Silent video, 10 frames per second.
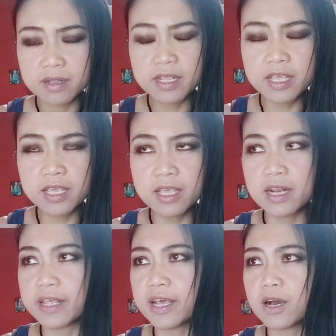ที่
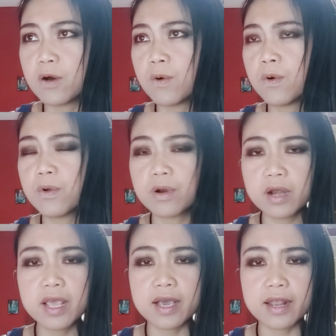อะไรนะเขา
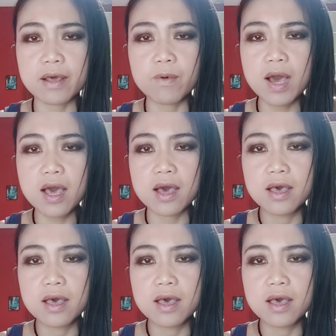เรียกกันนะว่า